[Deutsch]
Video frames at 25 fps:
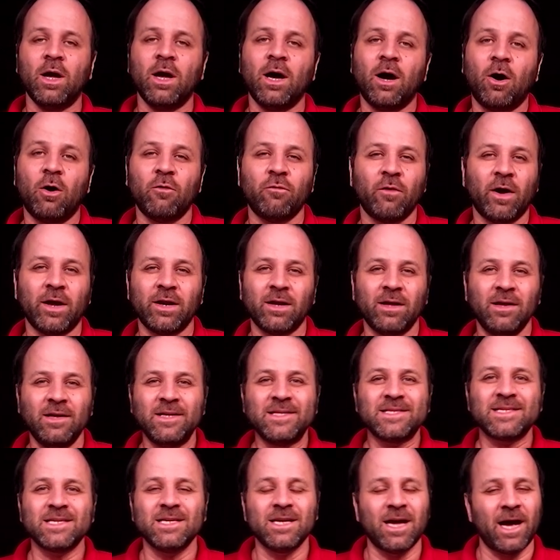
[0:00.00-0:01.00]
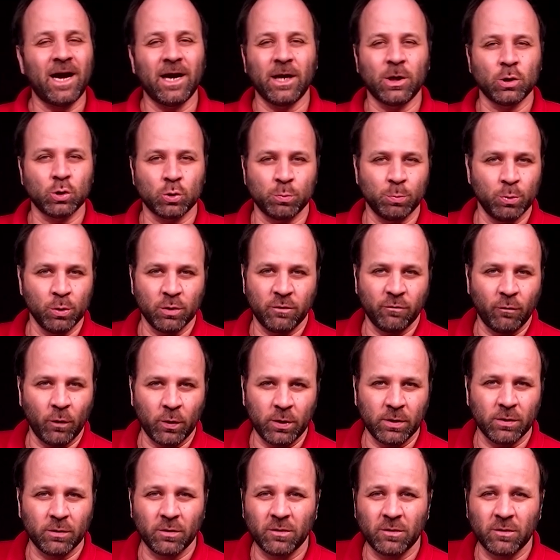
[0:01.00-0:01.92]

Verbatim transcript: auf einer Insel angespült worden.